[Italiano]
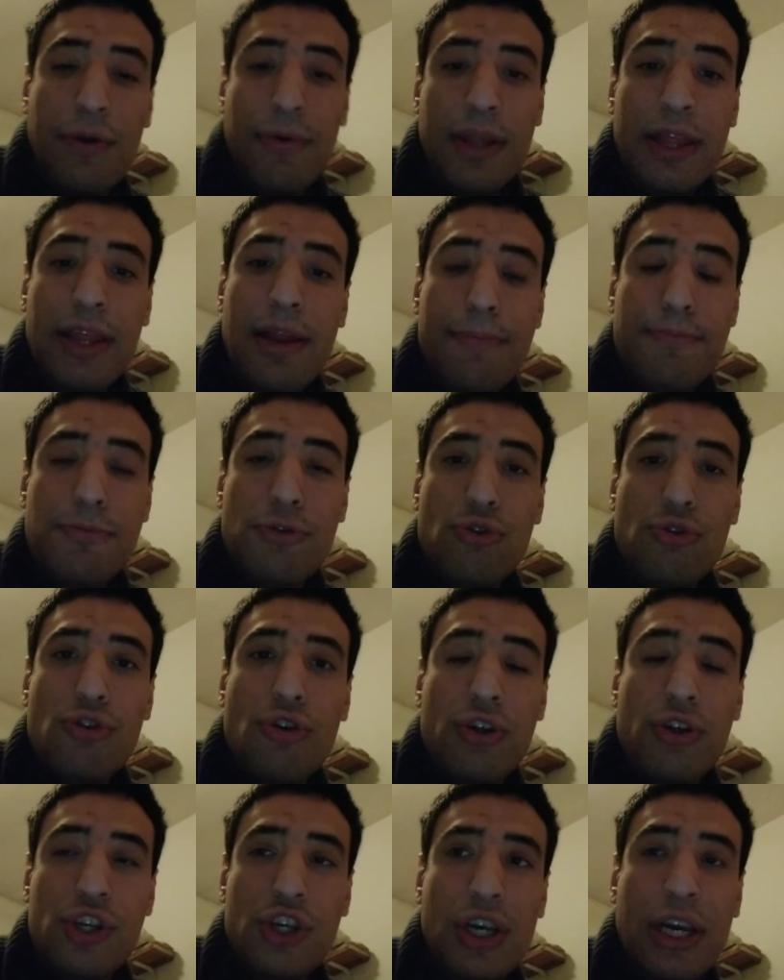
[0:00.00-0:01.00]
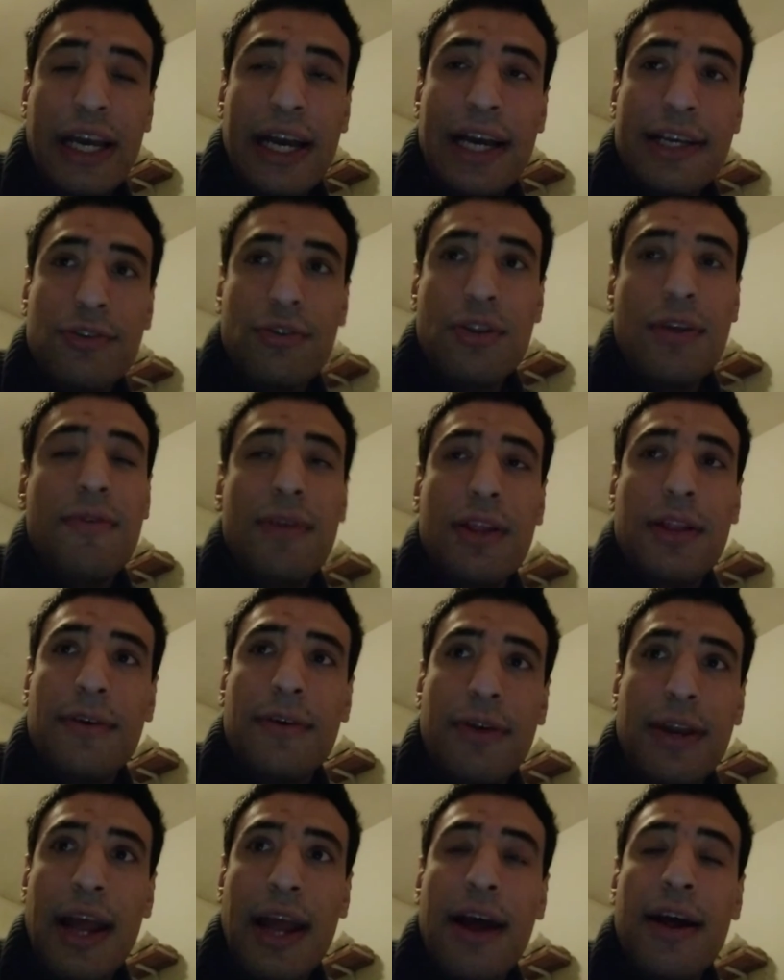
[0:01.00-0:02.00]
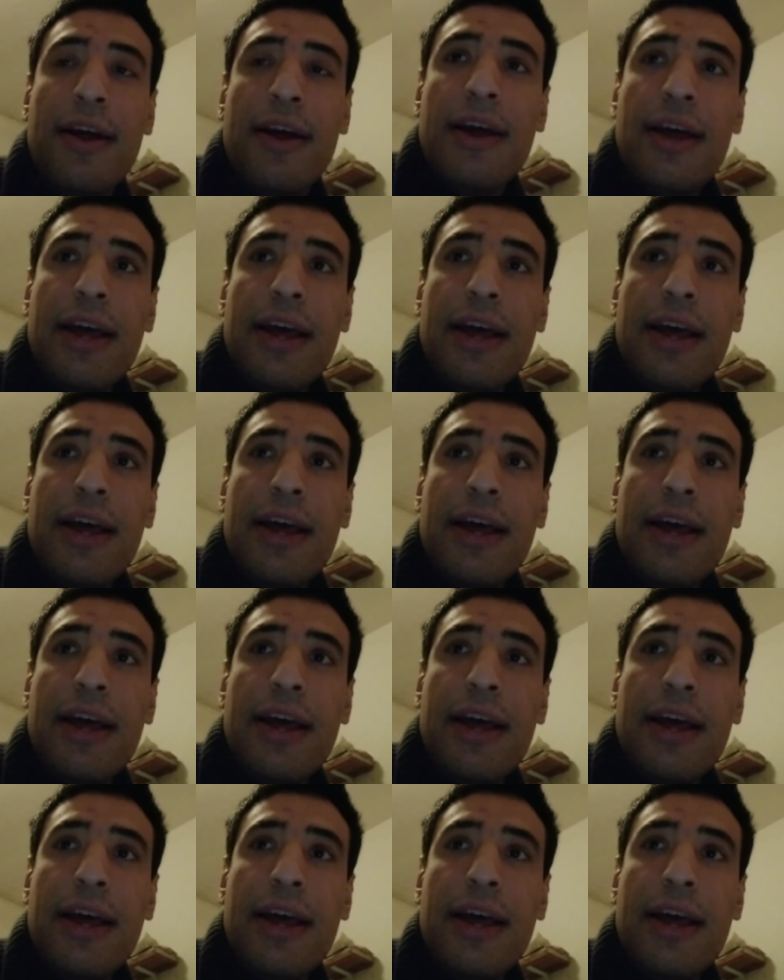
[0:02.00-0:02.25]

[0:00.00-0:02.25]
quindi il più 12 in caso di vittoria